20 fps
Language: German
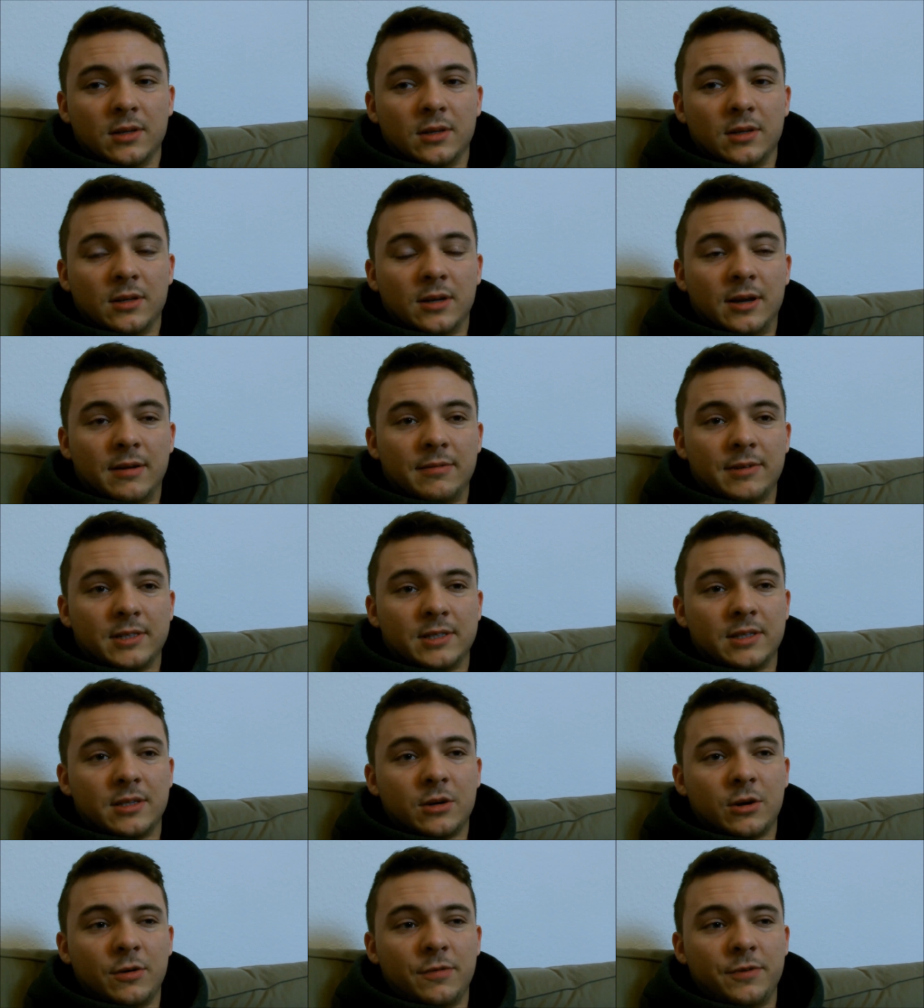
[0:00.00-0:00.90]
Ja, was
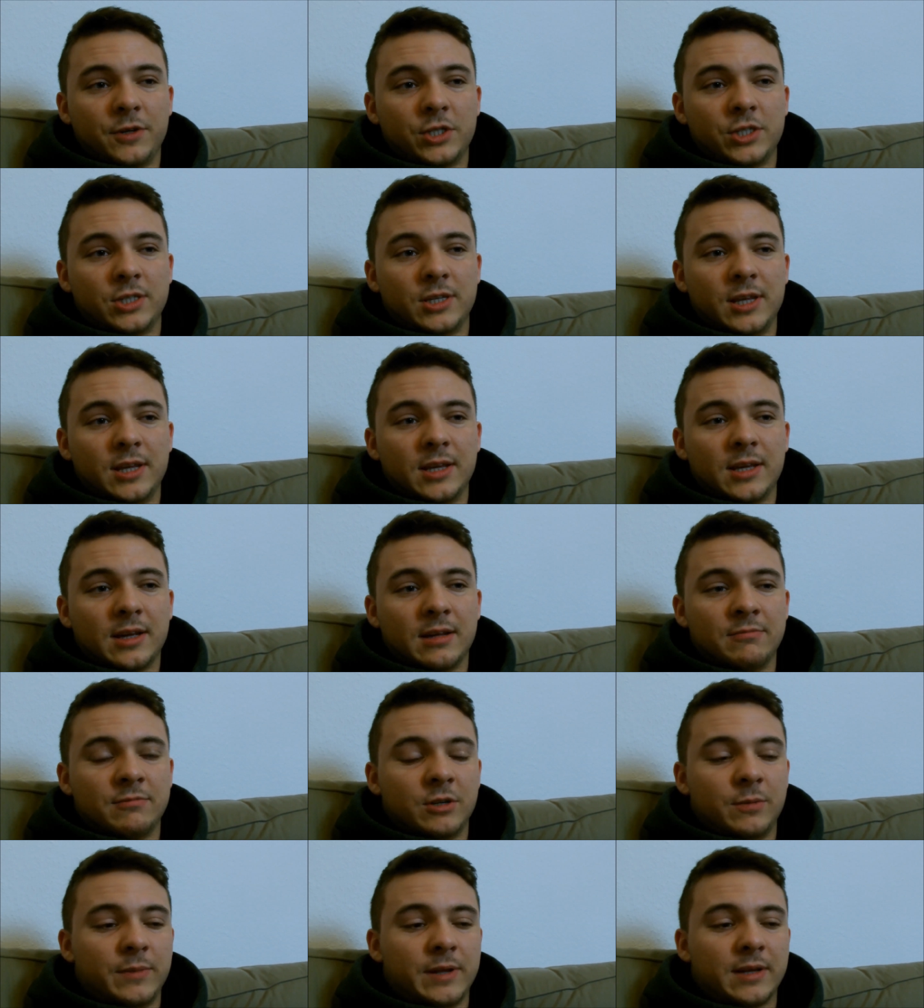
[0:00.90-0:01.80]
ich auch verstehen kann,
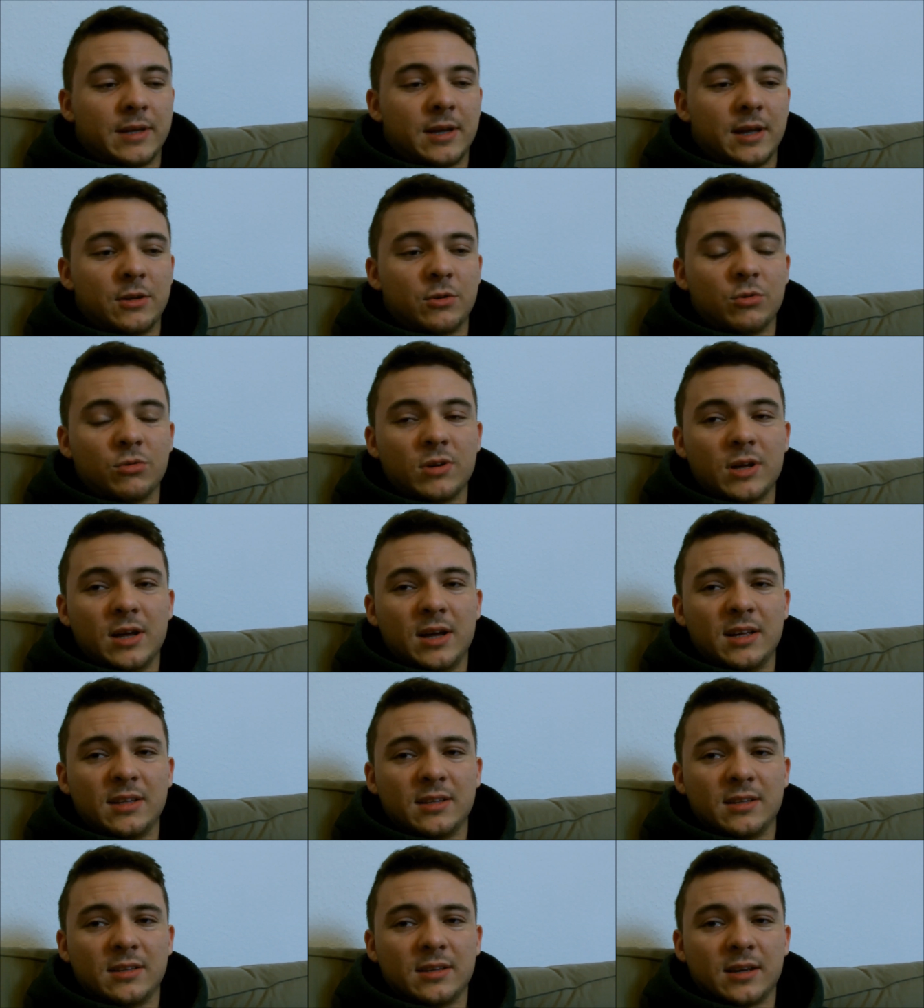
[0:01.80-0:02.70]
wenn man keinen Hunger
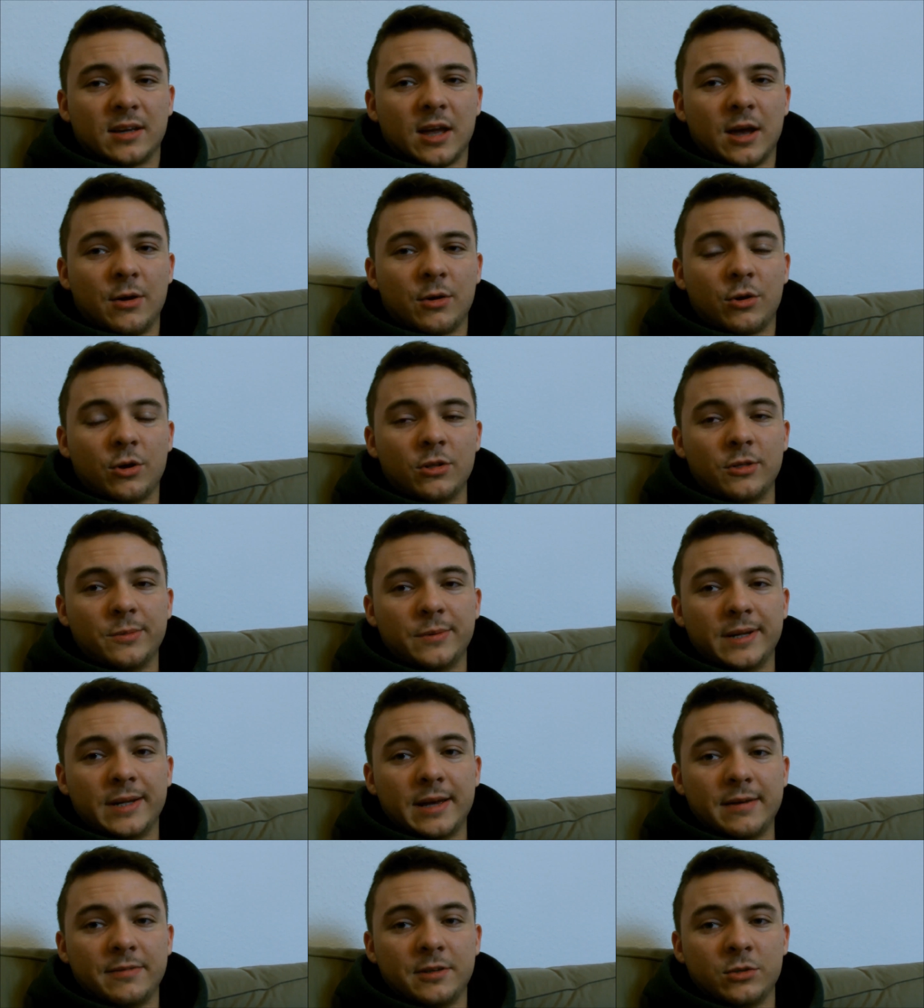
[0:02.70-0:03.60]
hat, dann könnte
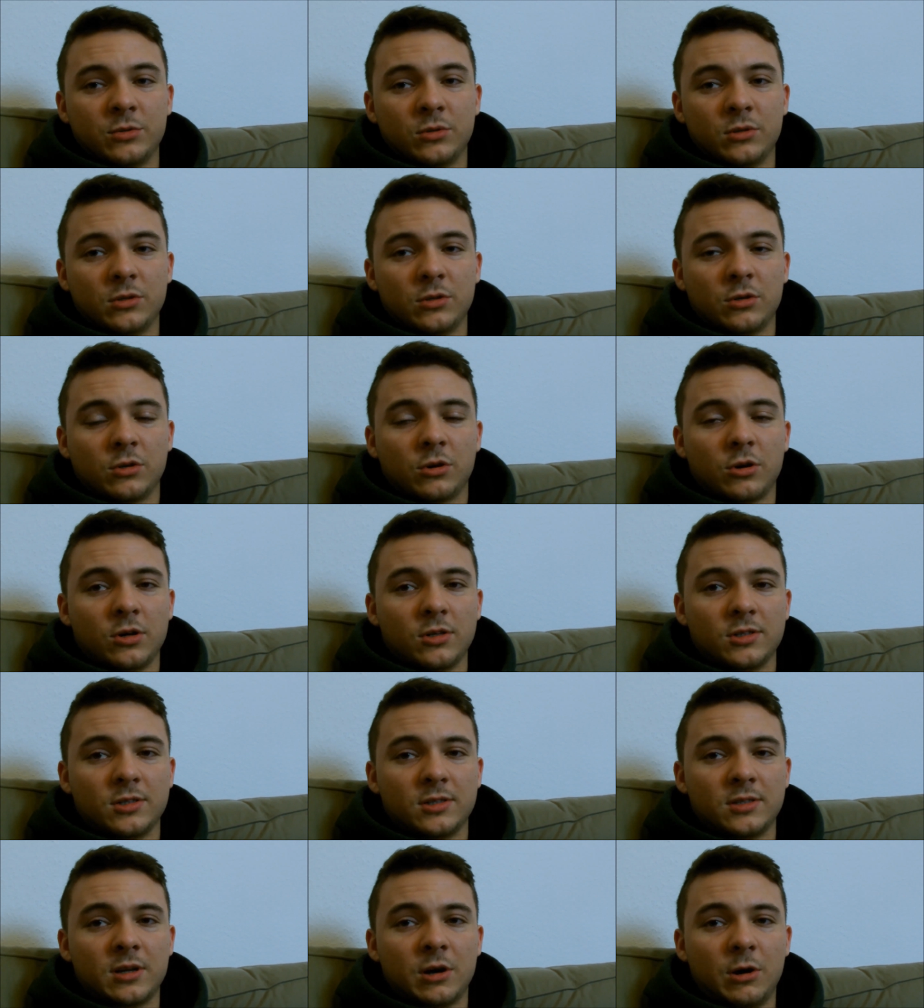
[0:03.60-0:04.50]
man einfach nur noch
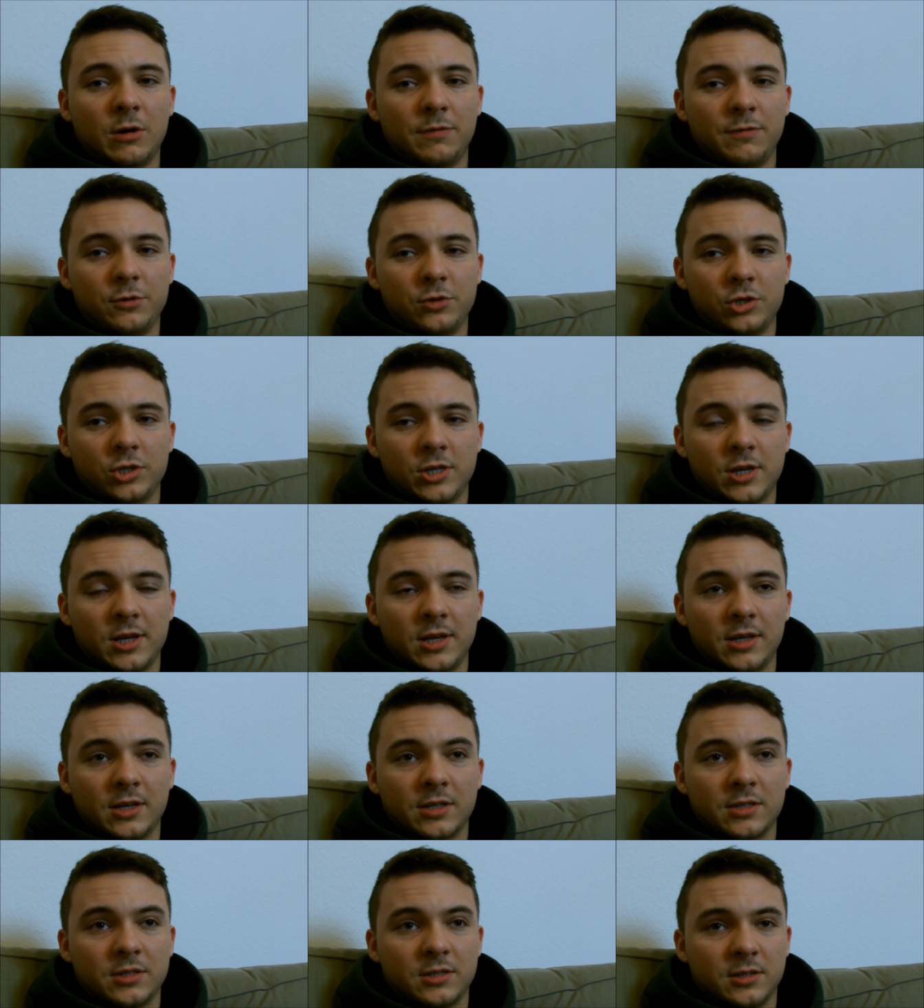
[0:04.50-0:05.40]
kotzen, auch von
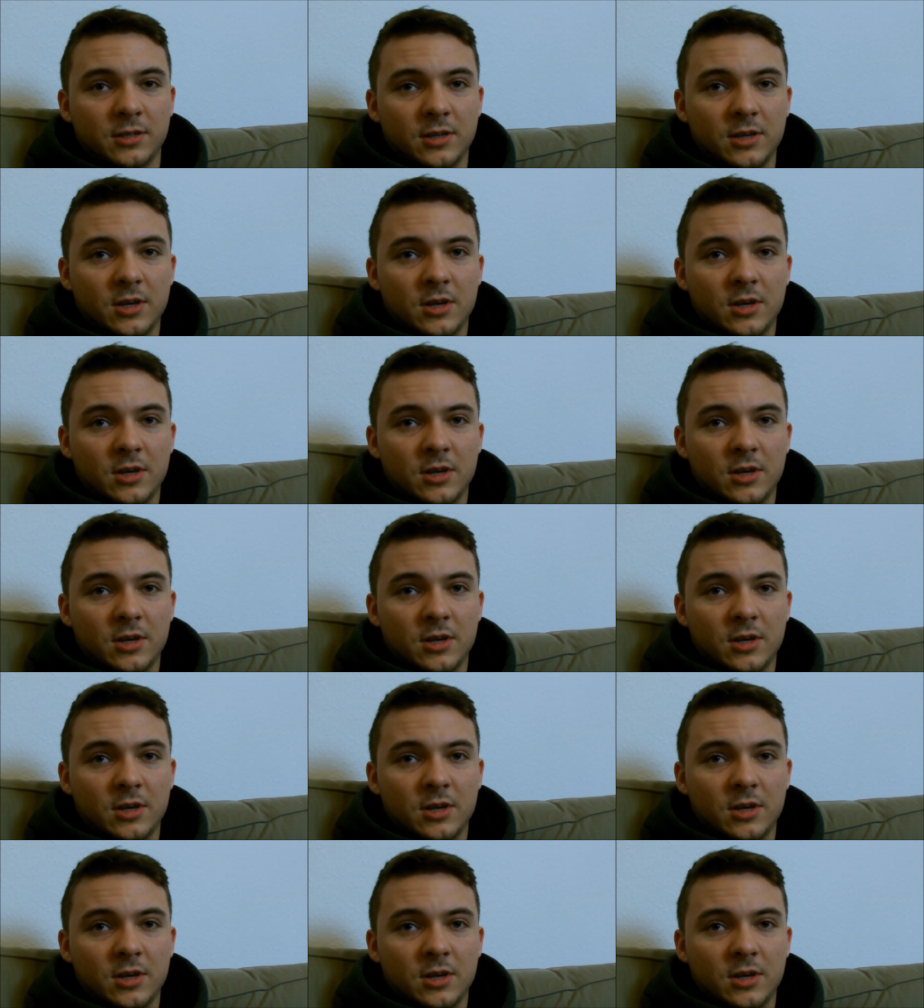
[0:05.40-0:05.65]
Shakes.